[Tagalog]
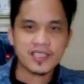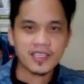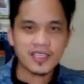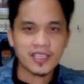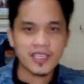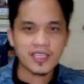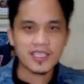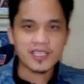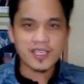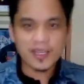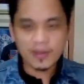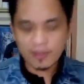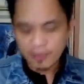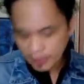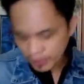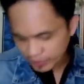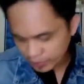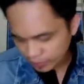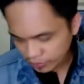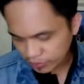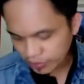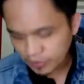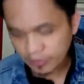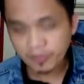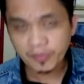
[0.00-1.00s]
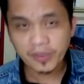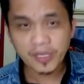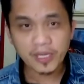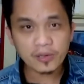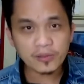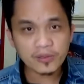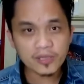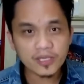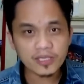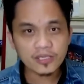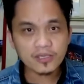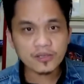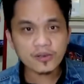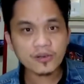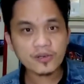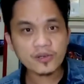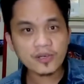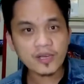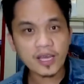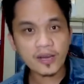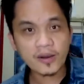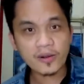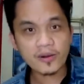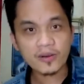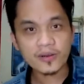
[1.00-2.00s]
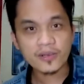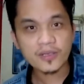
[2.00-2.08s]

In number 2, meron din yung ano,